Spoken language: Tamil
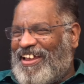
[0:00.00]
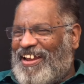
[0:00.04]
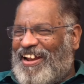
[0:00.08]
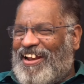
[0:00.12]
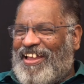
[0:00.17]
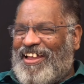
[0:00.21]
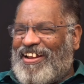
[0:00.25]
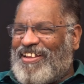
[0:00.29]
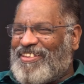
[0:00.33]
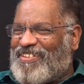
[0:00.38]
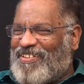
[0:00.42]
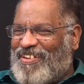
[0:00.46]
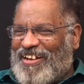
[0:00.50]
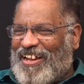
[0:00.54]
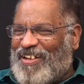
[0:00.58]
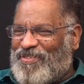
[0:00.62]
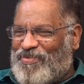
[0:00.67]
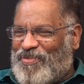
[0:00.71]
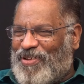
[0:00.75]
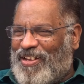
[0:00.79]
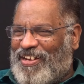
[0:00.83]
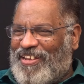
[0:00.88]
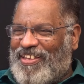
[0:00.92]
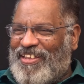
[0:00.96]
எல்லாரும் சொல்கிற
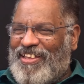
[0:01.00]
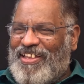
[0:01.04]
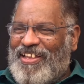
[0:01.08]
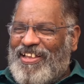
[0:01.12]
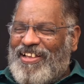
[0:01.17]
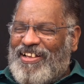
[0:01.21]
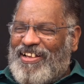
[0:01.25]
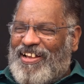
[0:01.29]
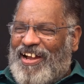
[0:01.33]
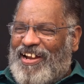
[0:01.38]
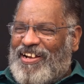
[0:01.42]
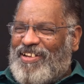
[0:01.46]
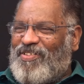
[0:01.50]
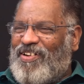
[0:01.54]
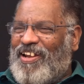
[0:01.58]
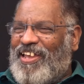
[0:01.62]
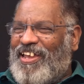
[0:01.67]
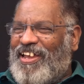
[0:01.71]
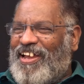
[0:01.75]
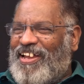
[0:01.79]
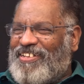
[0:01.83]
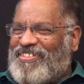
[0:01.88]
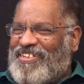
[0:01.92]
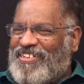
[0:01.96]
மாதிரி
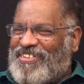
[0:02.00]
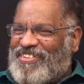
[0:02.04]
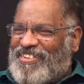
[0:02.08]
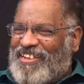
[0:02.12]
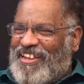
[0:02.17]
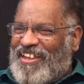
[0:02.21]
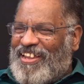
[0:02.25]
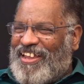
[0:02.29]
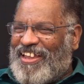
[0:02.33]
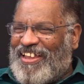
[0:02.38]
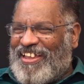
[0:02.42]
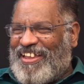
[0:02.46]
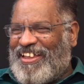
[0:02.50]
கடவுளே அஜித்தே